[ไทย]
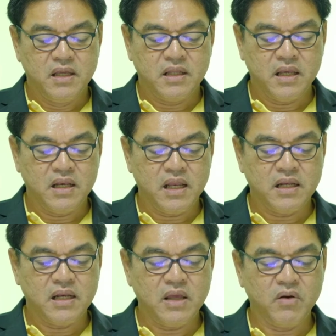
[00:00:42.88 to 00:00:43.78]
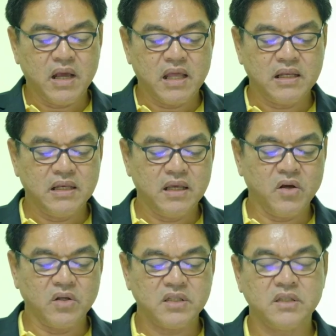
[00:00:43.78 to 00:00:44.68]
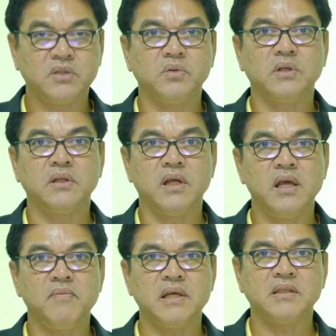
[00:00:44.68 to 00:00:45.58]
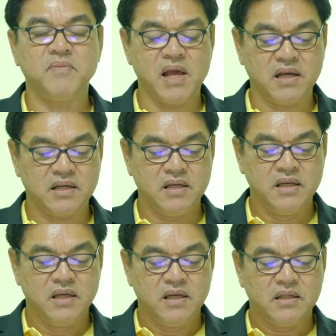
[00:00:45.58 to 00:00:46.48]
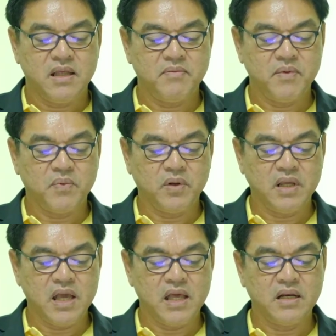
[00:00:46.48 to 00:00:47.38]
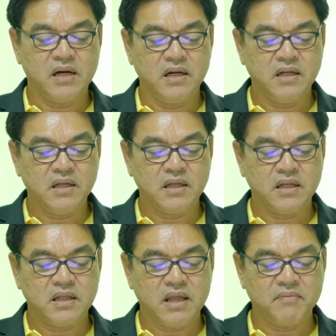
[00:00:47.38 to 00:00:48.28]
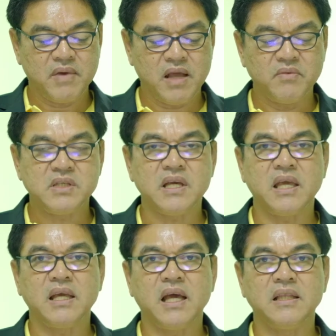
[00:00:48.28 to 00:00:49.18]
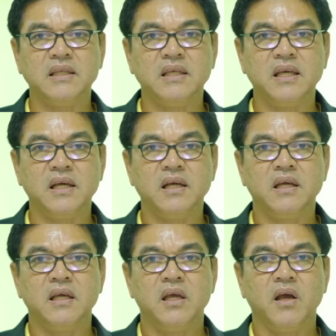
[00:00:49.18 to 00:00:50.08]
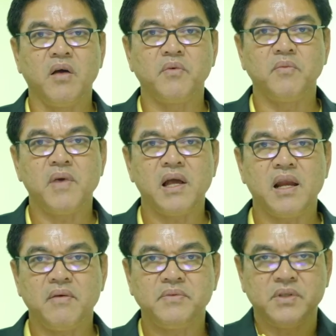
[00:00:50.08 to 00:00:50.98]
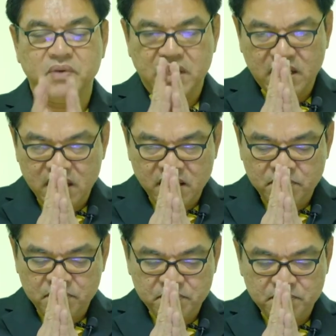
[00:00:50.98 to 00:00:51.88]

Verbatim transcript: ในในโอกาสอันนี้ขอเชิญชวนให้มาสมัคร ถ้ามีผลงานหรือทำงานวิจัยกันเยอะๆขอบคุณมากครับ สวัสดีครับ